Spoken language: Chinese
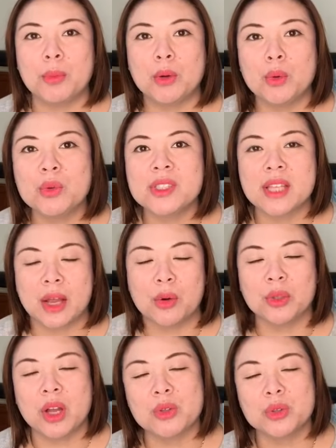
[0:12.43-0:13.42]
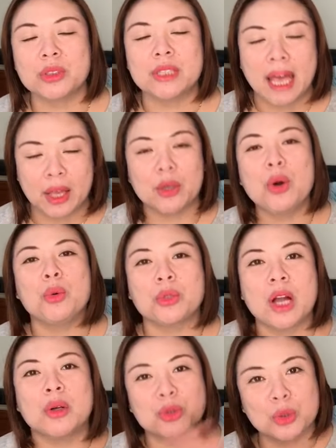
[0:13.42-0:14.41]
帮公司采购当中，采购
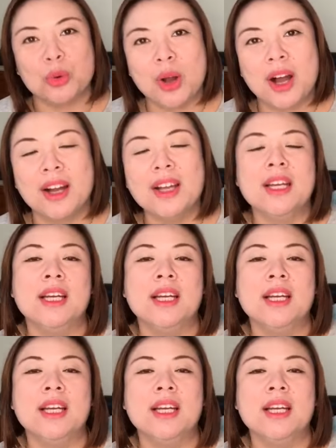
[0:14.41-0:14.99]
当中啊。